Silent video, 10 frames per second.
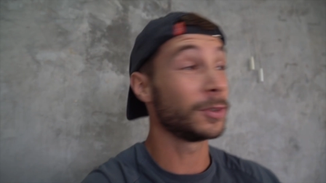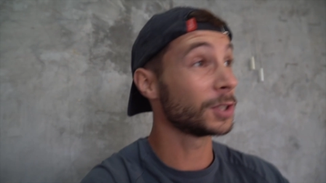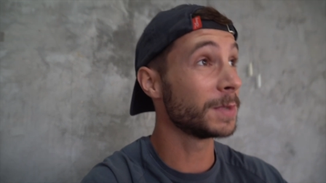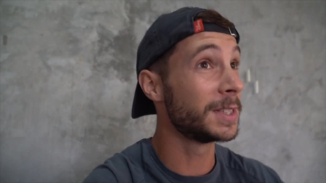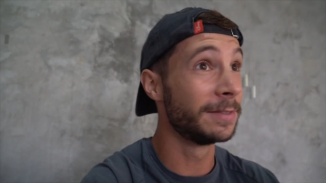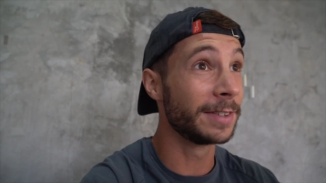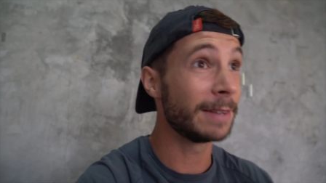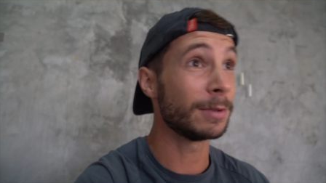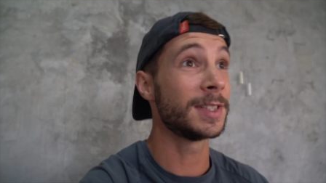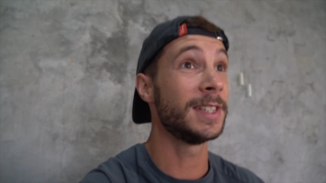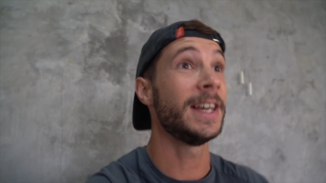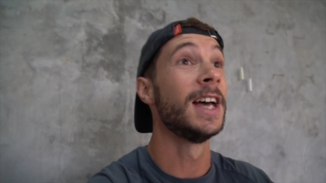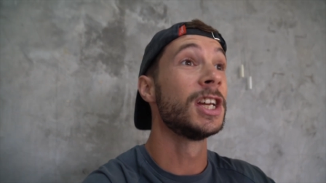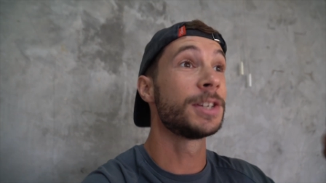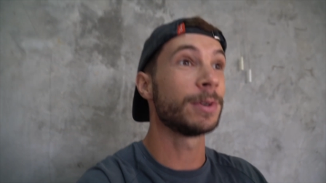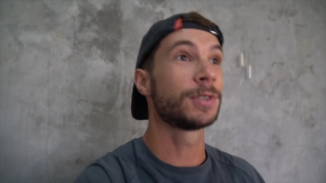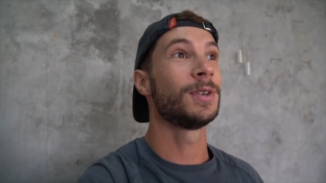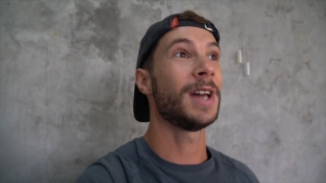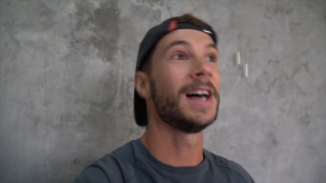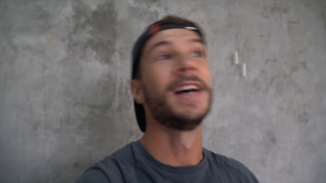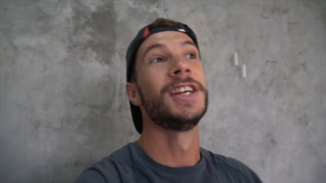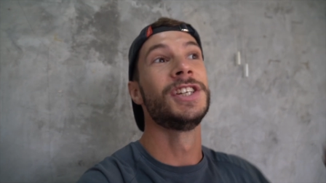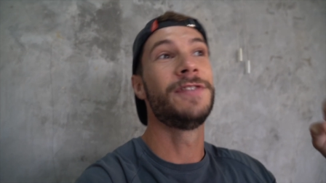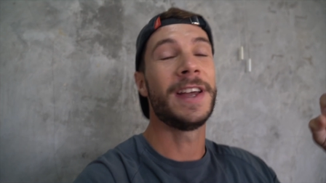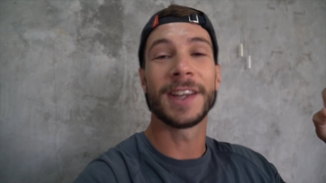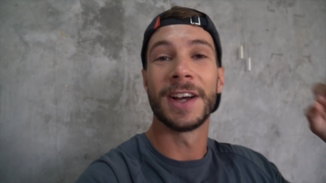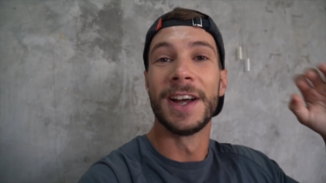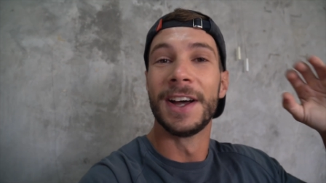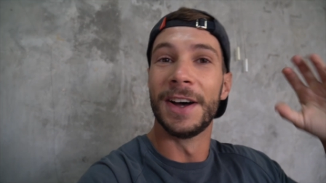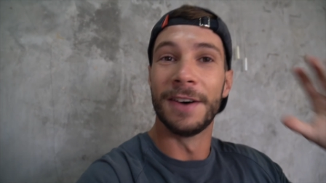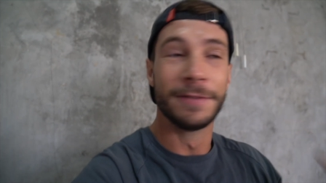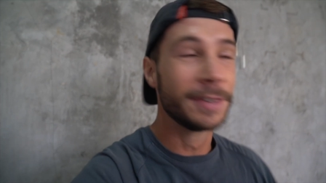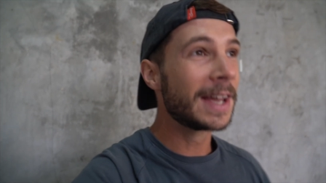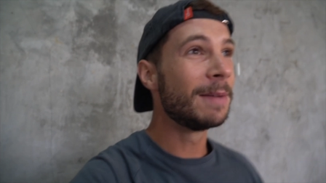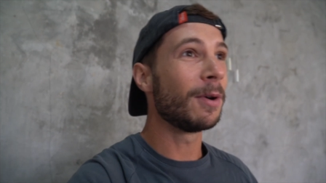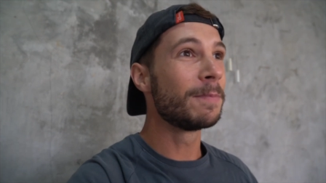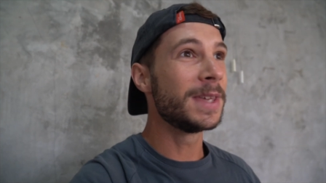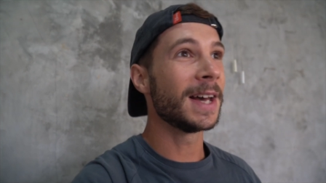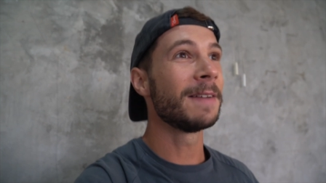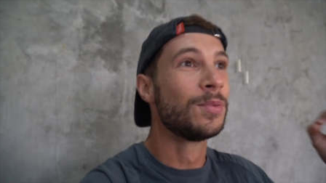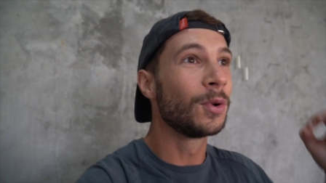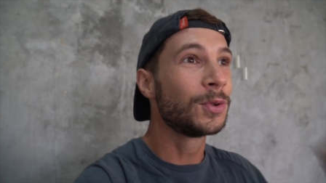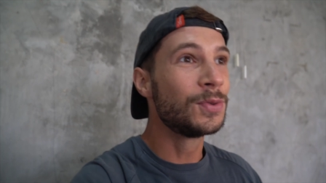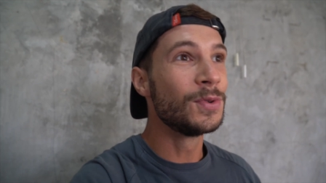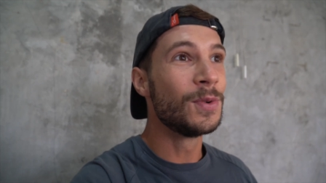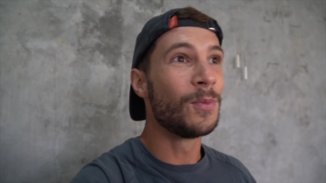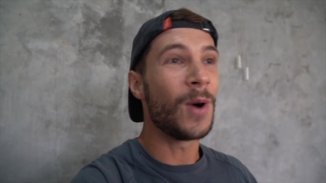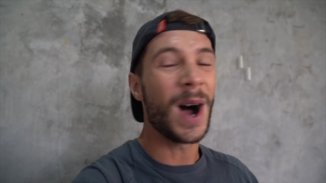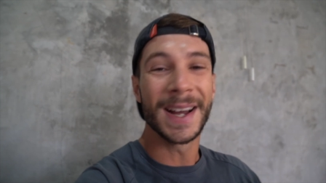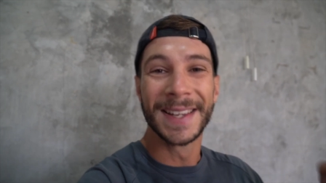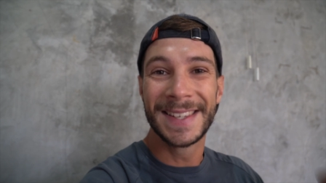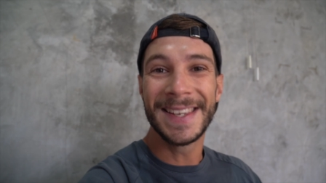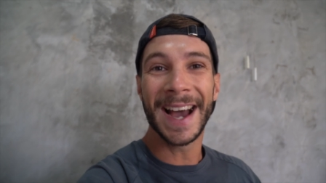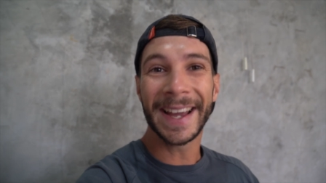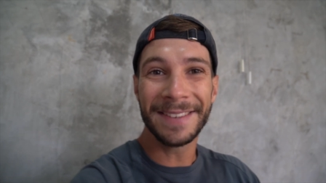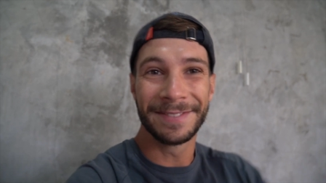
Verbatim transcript: Franchement, c'est vraiment stylé. Je pense que là, je vais être euh, vraiment bien pour tout le mois qui arrive.